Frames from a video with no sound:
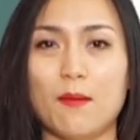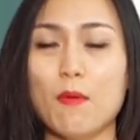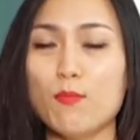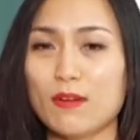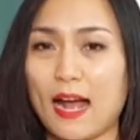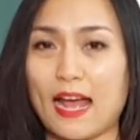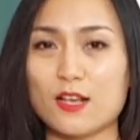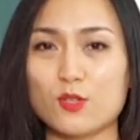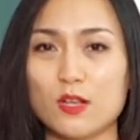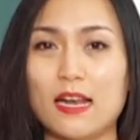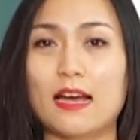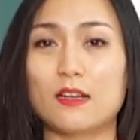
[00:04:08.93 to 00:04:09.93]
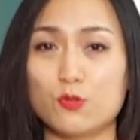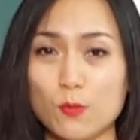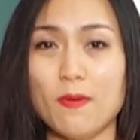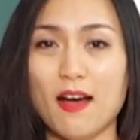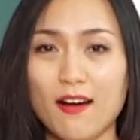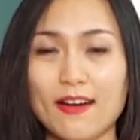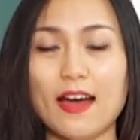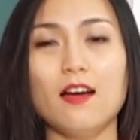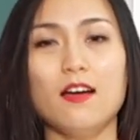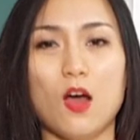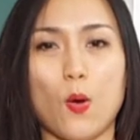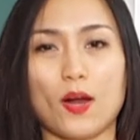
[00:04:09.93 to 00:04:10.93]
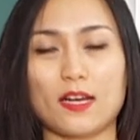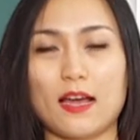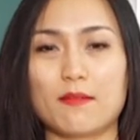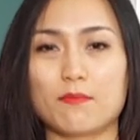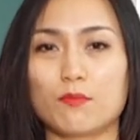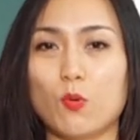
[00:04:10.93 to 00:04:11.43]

bông cải là súp lơ đó hoặc là